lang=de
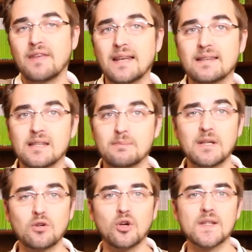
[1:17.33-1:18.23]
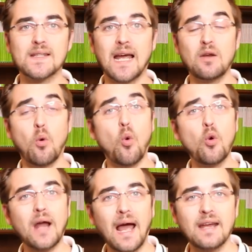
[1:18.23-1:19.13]
Wert des Bitcoins sein
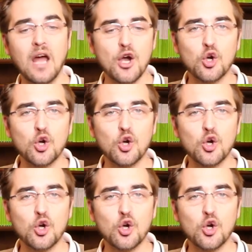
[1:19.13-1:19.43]
oder ein